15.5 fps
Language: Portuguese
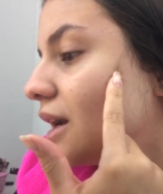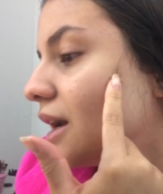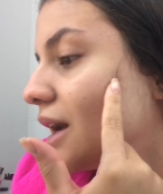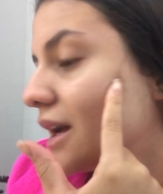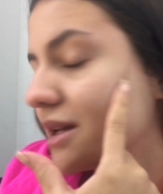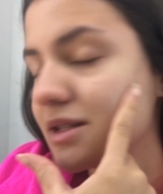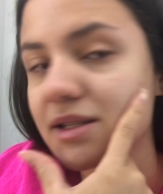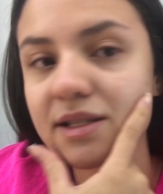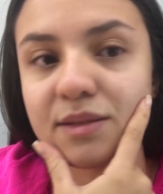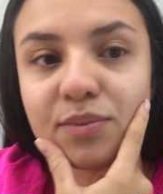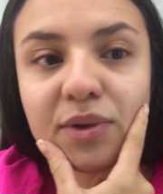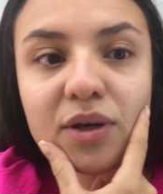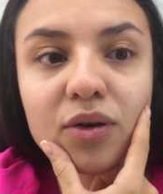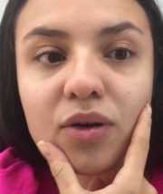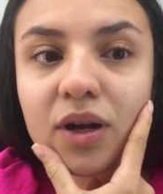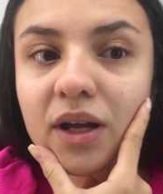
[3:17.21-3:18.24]
Essa
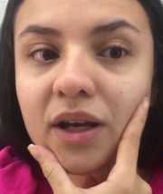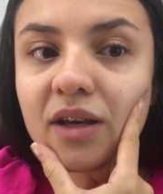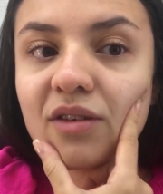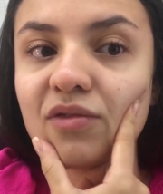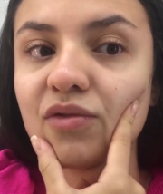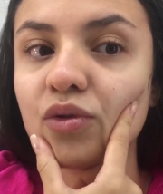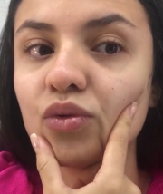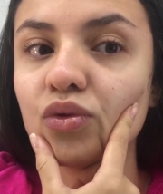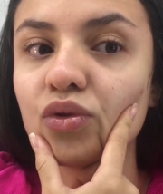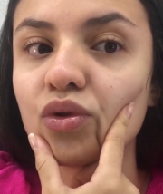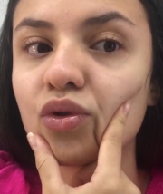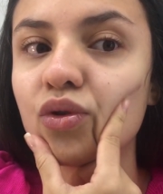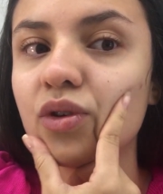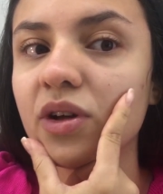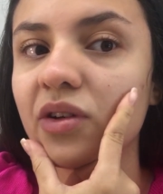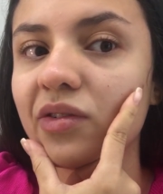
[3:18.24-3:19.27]
espinhona aqui
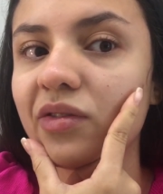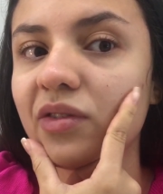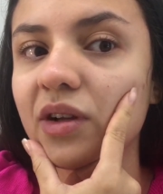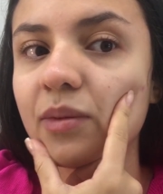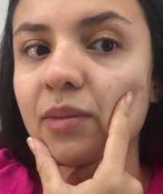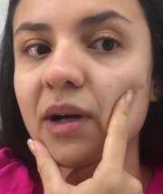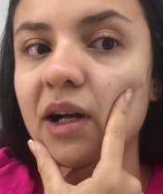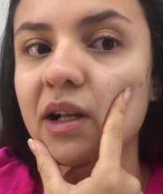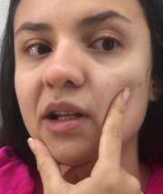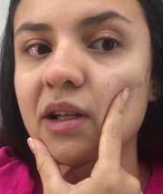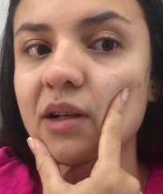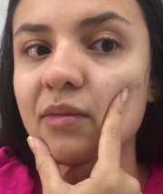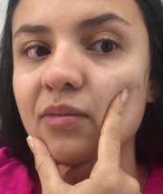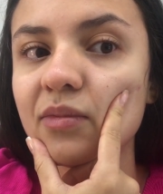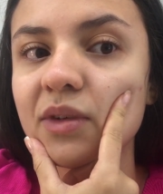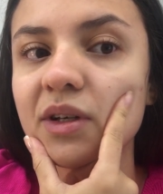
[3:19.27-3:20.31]
voltou inflamada,
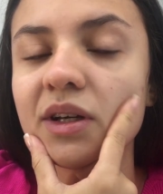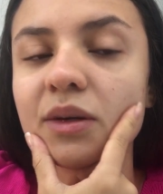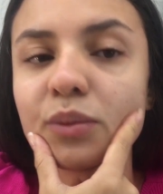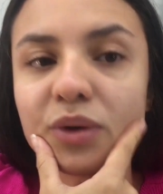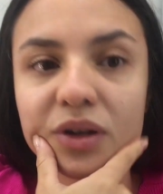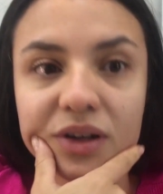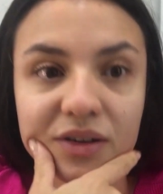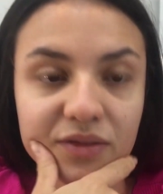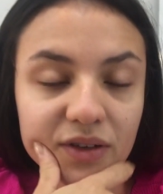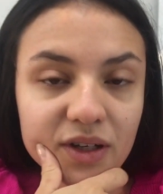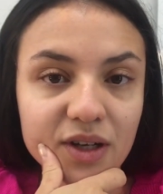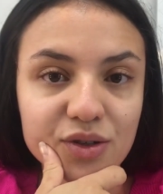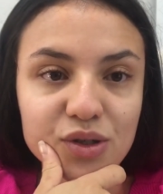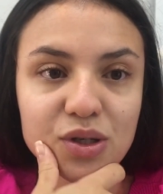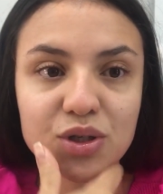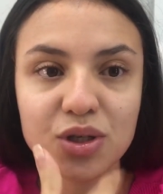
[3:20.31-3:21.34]
porque na
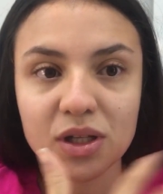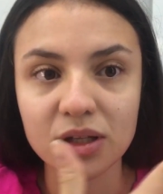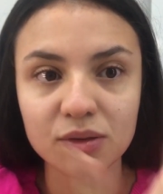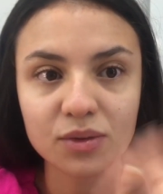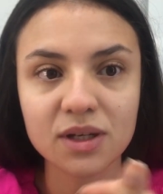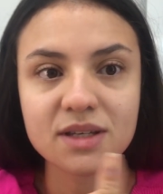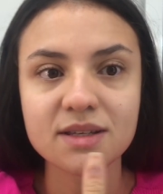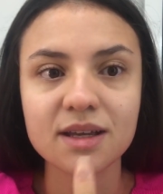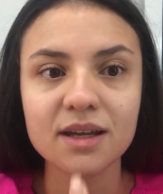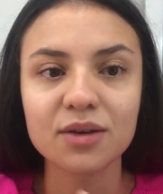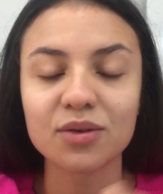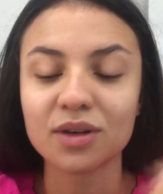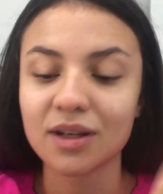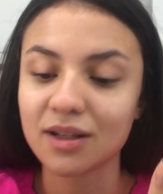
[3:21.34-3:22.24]
verdade eu acho que ela nunca saiu, né?